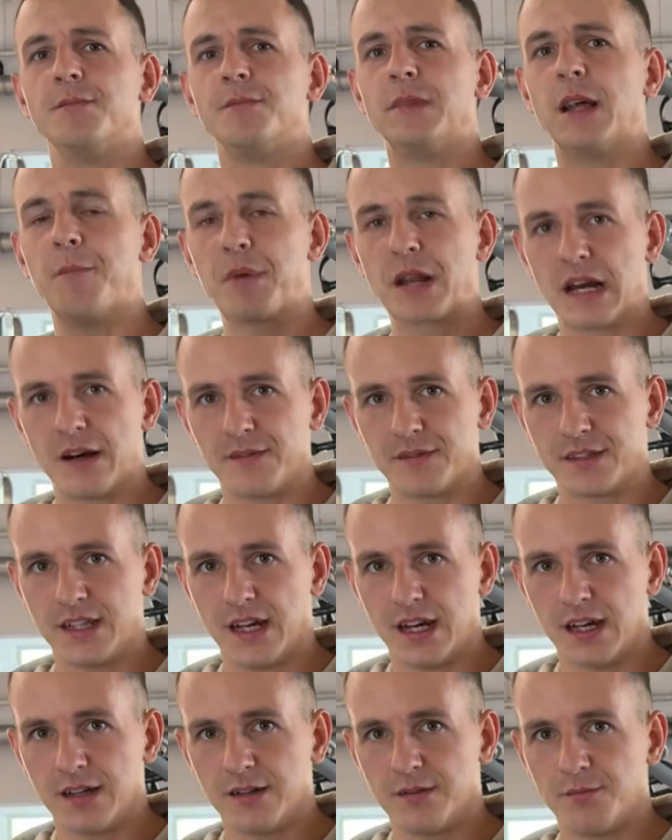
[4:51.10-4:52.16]

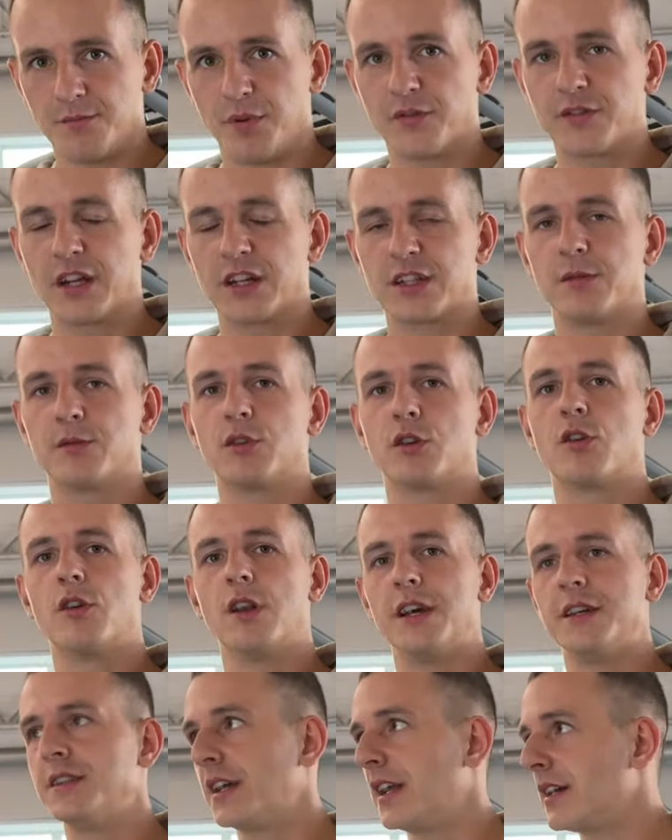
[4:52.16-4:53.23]
naprawdę, powtarzam to
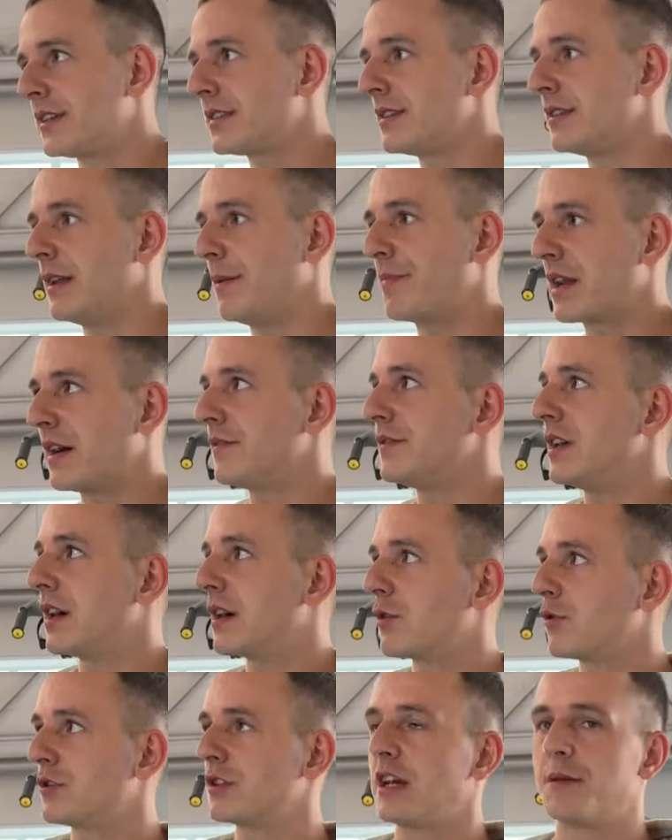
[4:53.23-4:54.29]
kolejny raz, naprawdę
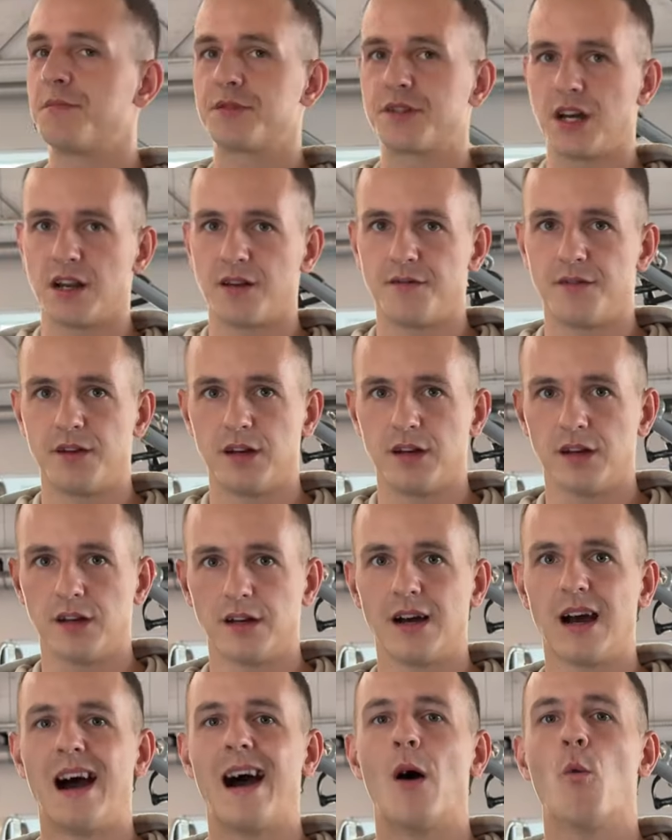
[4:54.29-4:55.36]
krótkie przerwy,
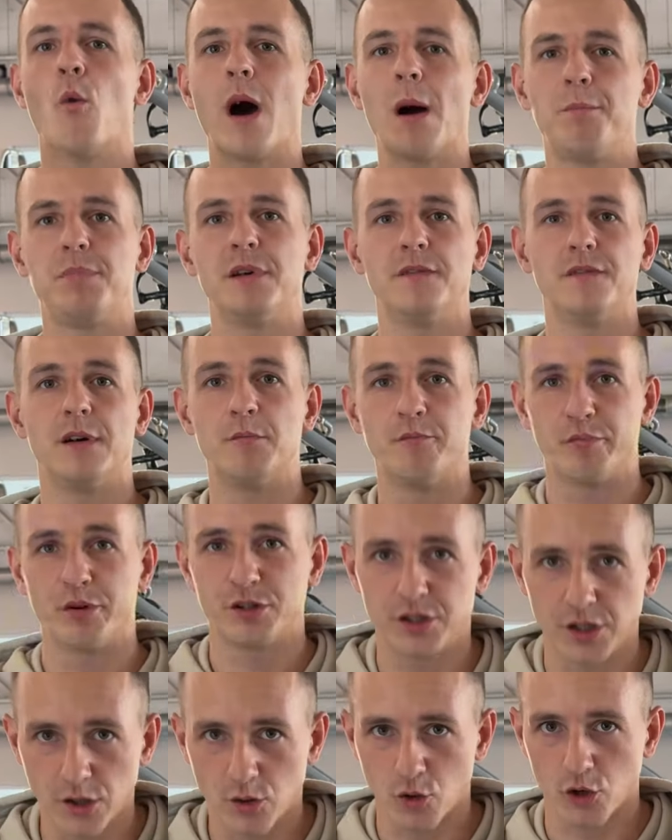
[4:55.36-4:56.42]
a łapy Wam
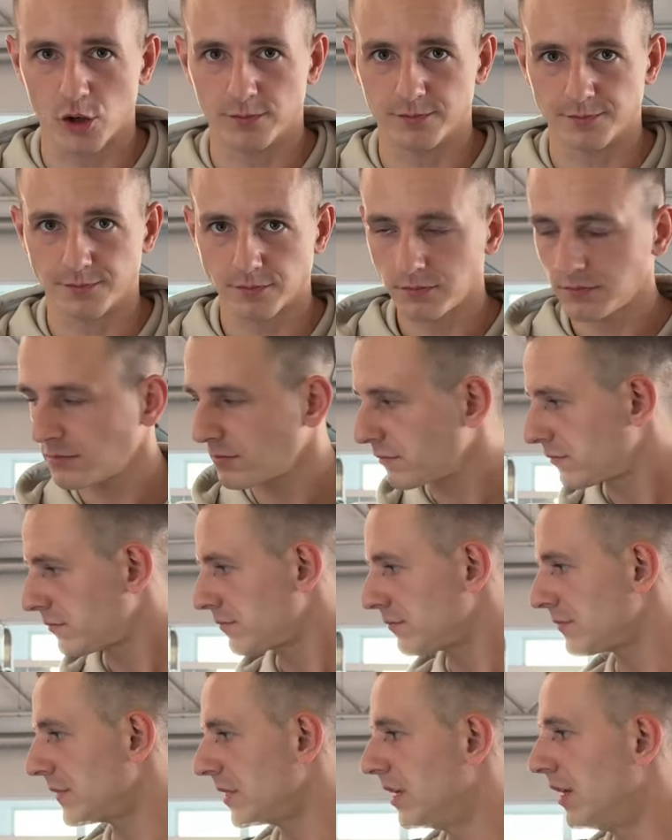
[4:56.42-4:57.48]
podziękują.
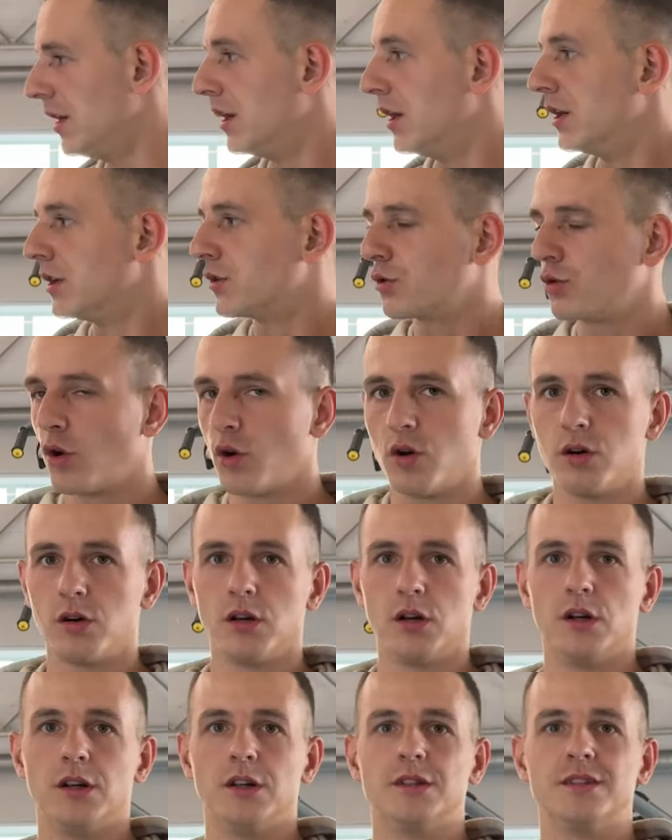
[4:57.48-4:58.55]
Tu
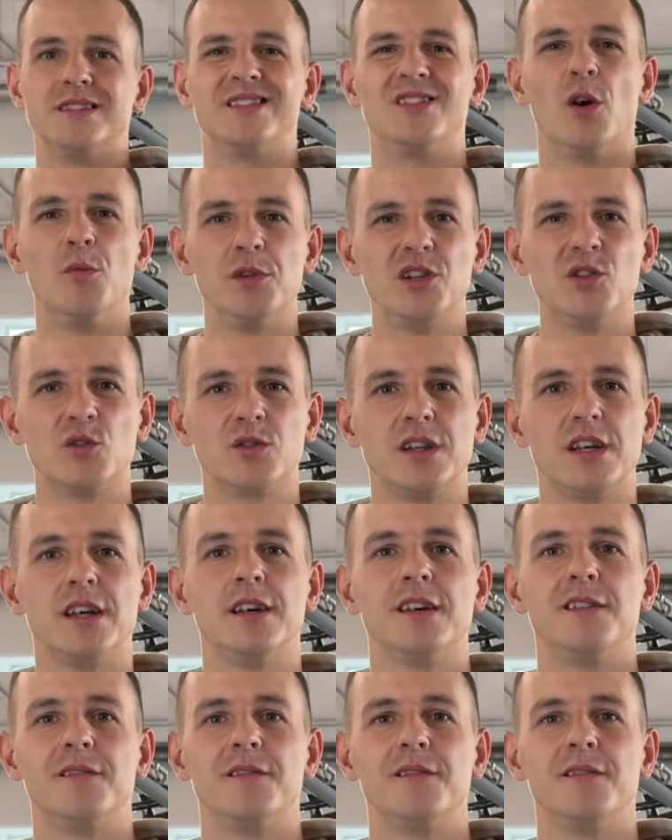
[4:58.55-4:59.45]
do minuty